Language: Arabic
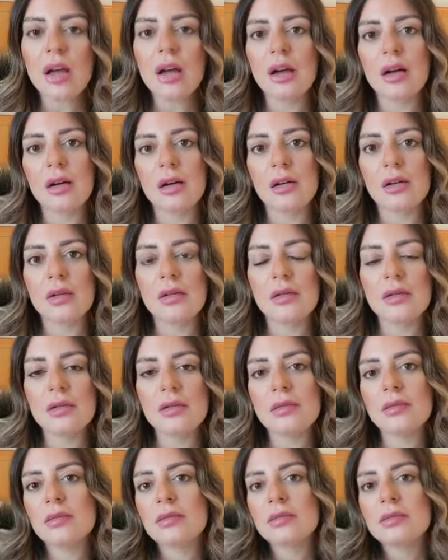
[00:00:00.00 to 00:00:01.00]

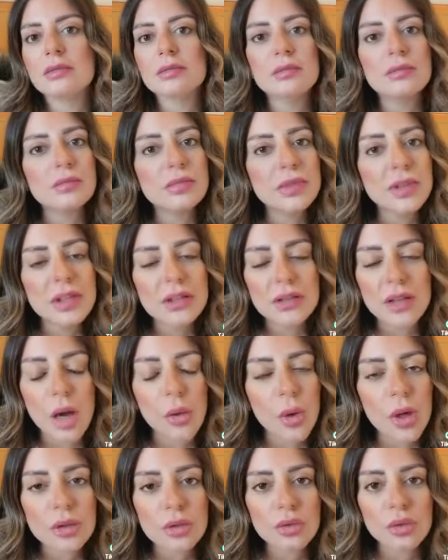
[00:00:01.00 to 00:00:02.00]
آه،
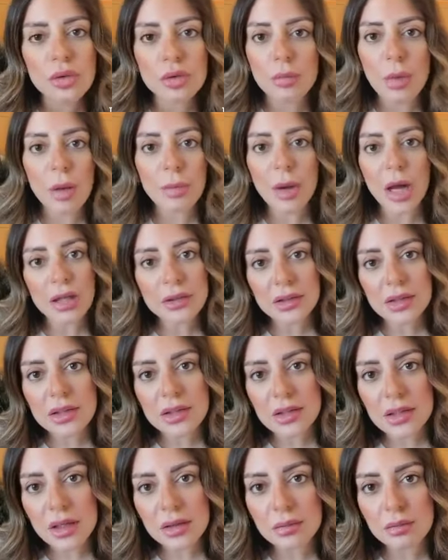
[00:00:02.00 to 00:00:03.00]
توتر ما بعد
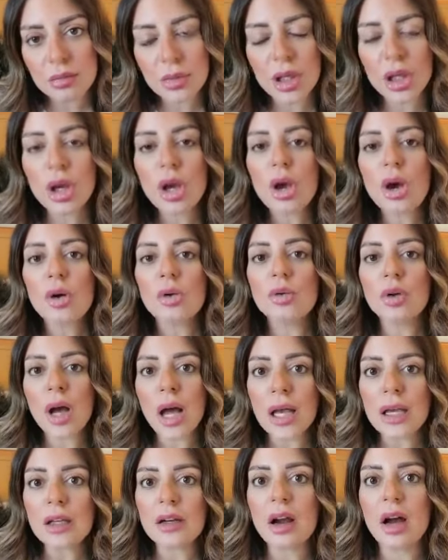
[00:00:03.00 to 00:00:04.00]
الصدمة
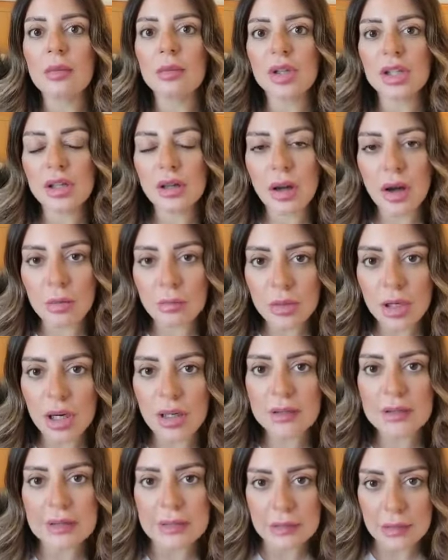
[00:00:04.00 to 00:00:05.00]
وغيرها من
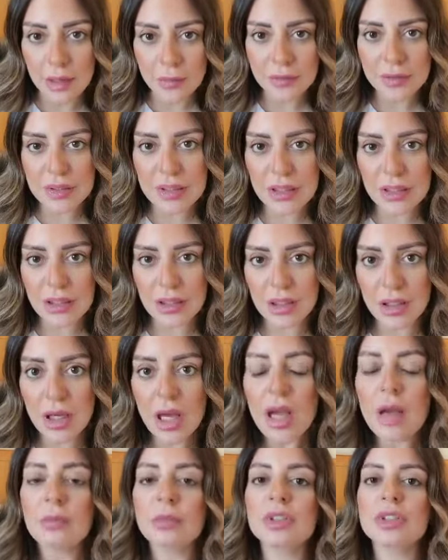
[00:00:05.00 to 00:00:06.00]
الأمراض النفسية
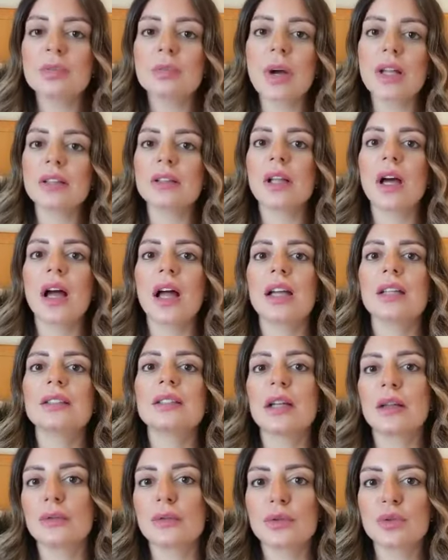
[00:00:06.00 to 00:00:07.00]
بتمنى
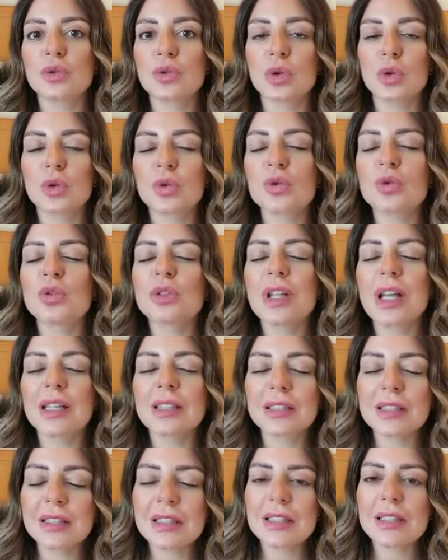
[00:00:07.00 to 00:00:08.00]
هيدا الفيديو يكون
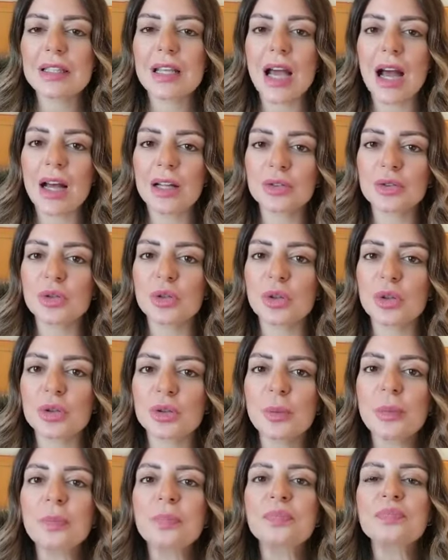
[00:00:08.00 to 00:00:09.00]
أكيد
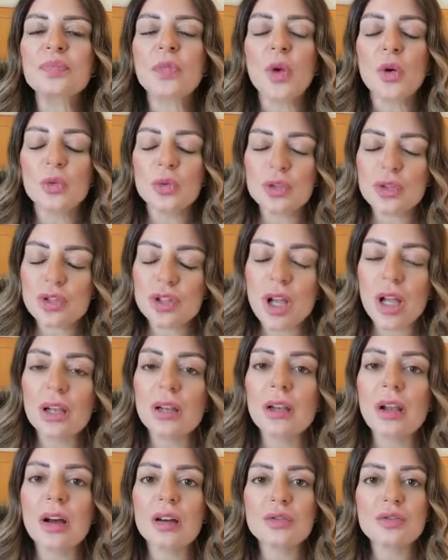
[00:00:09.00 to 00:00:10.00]
ساعدكم وإن شاء
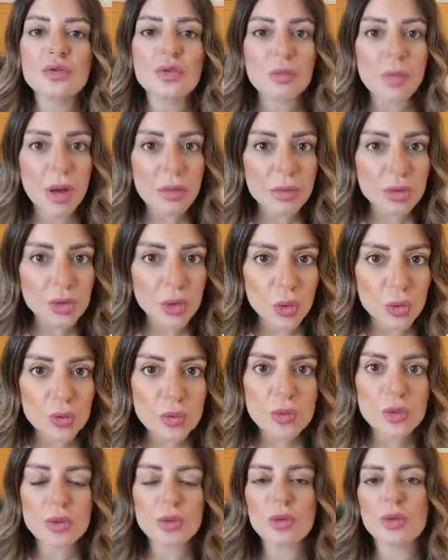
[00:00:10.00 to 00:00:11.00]
الله شو ما
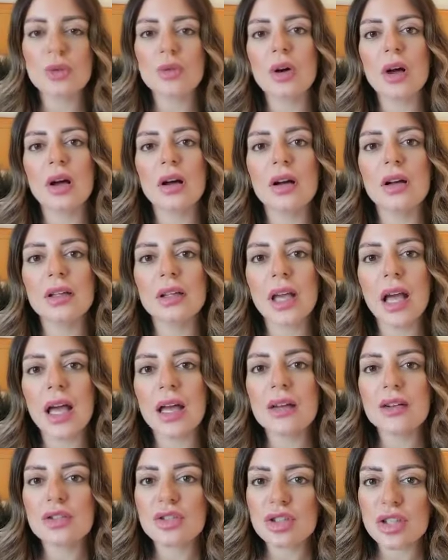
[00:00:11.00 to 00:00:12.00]
بتعوزوا آه،
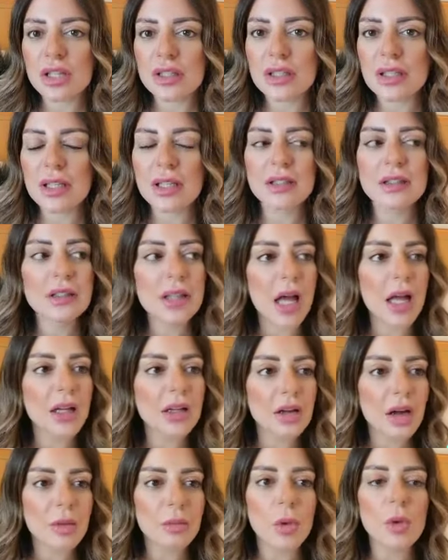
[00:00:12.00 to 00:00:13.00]
كإرشادات
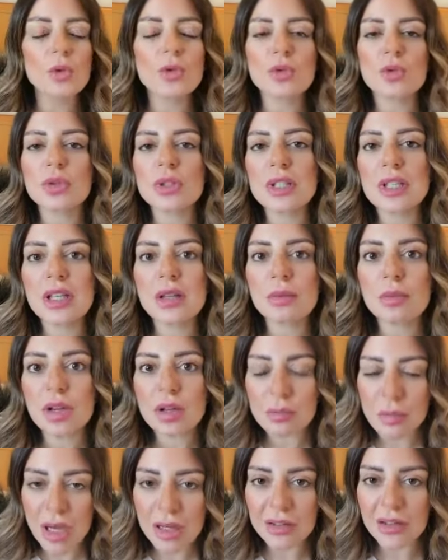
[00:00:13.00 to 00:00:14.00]
نحن موجودين
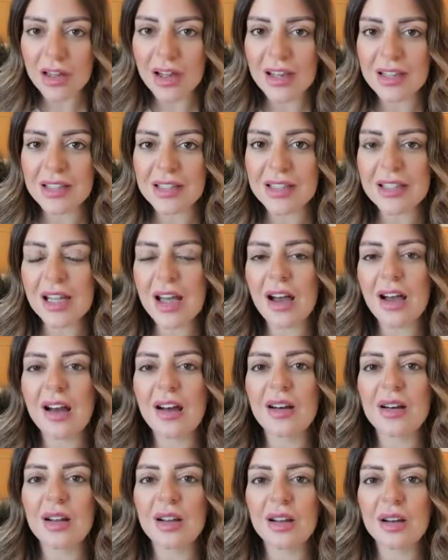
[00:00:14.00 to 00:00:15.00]
بالمركز
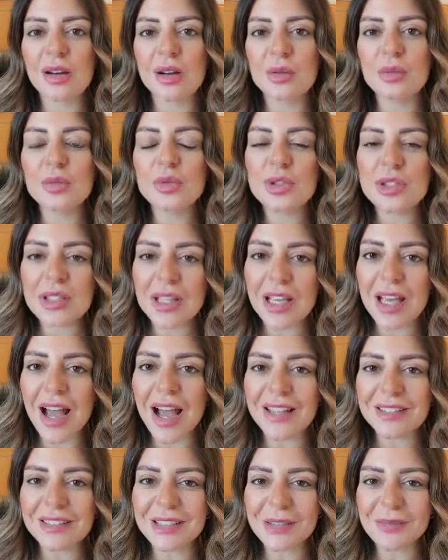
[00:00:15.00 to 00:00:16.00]

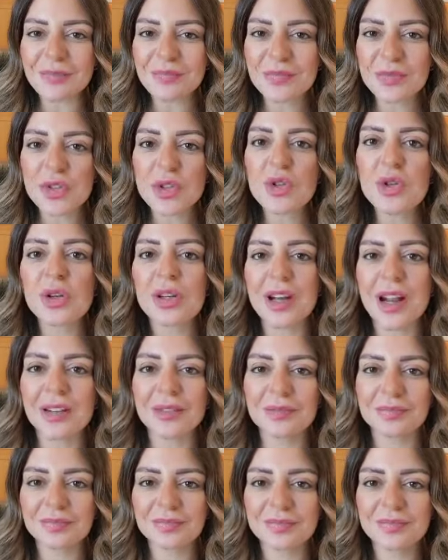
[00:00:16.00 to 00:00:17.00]
للمساعدة شكراً